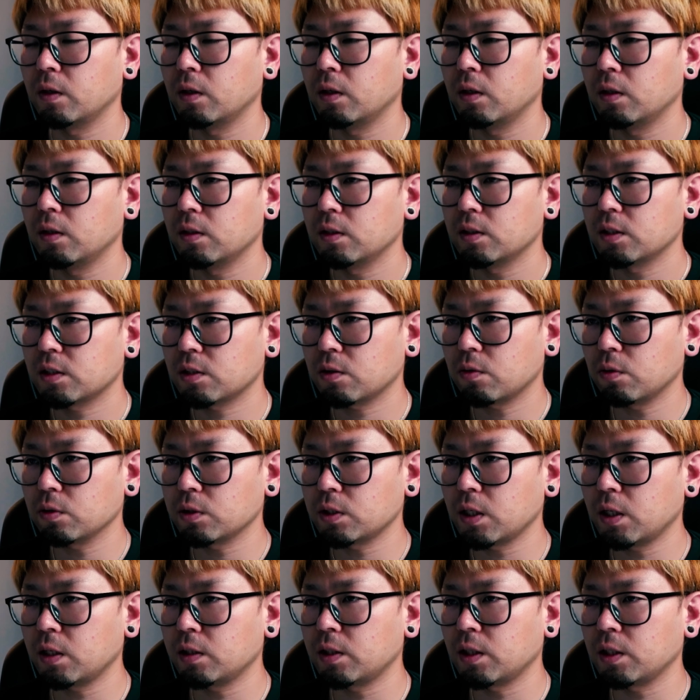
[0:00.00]
指向
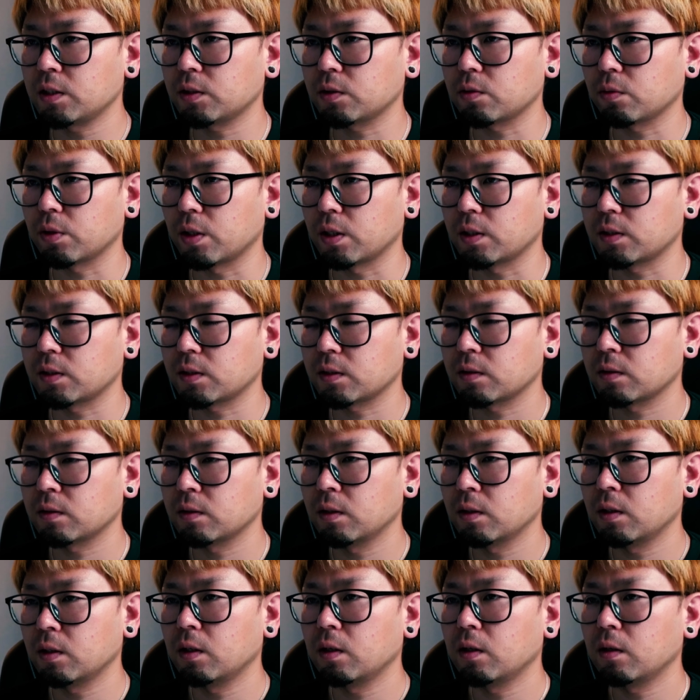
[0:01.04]
性テストです。
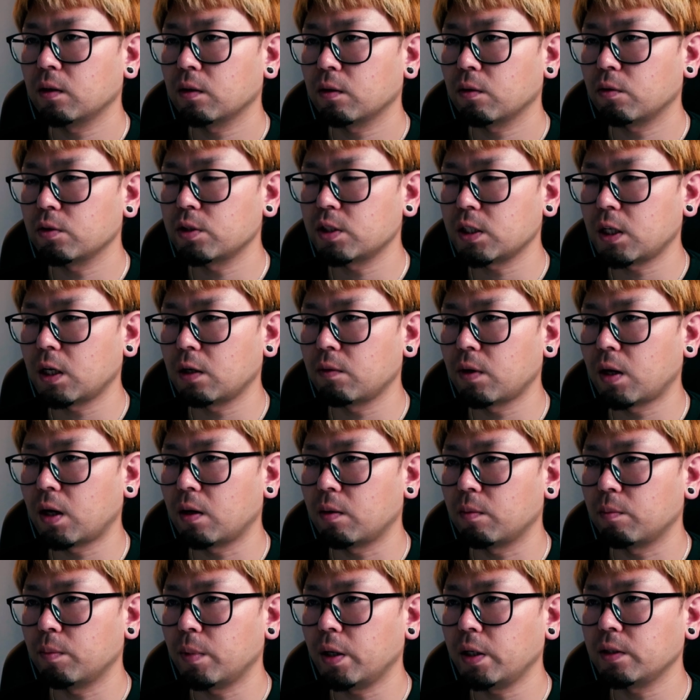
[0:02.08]
こちらは
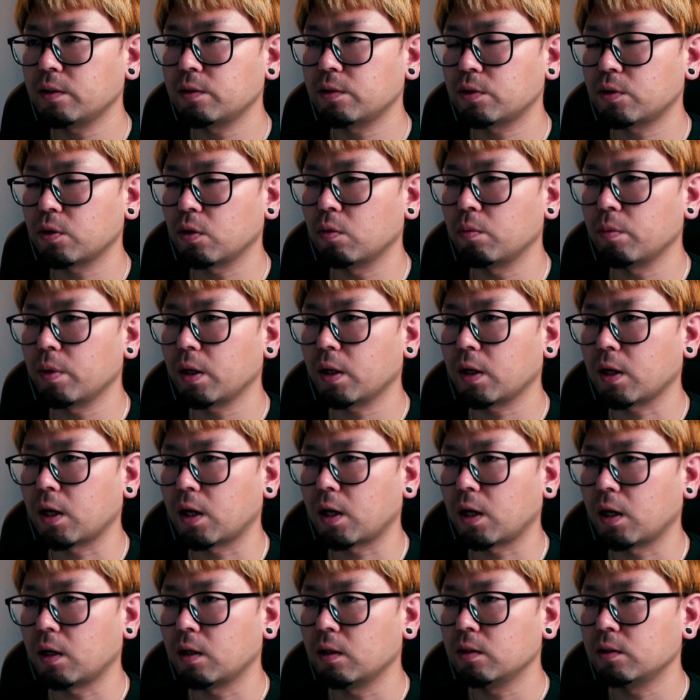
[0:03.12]
マイク正面か
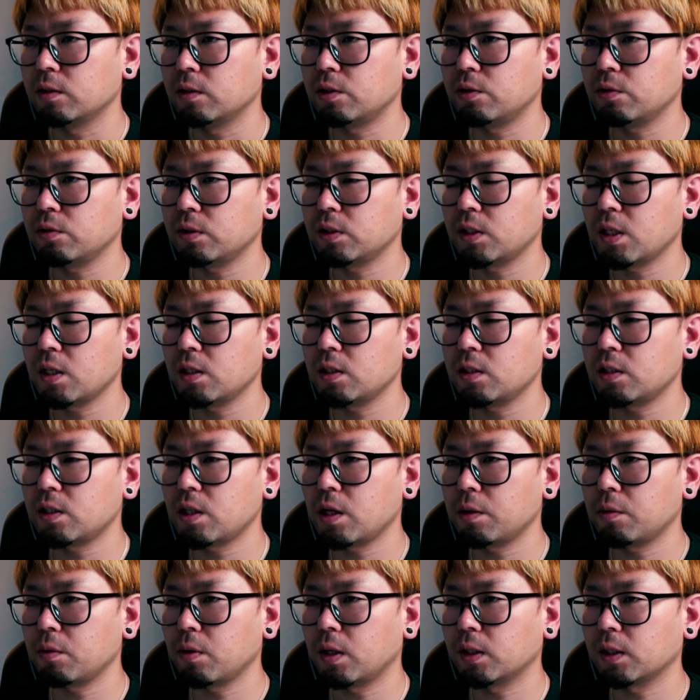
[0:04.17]
ら20センチ程
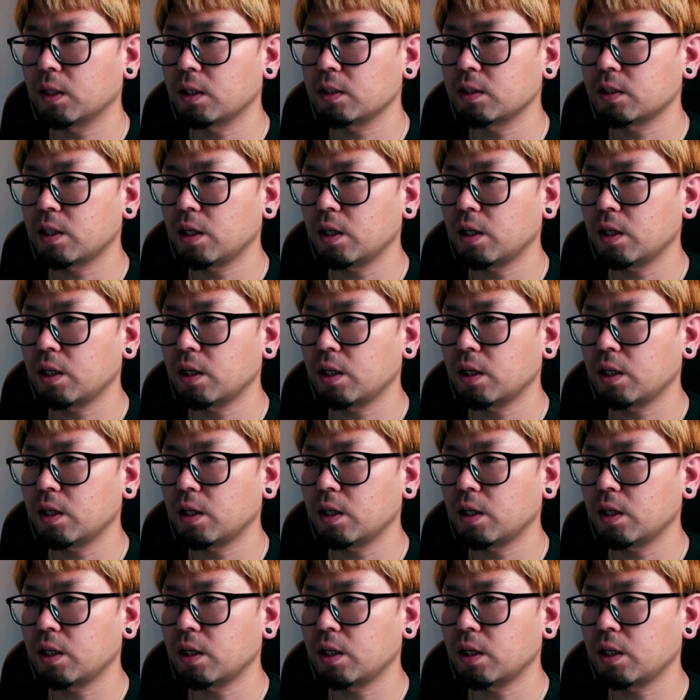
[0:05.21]
度離して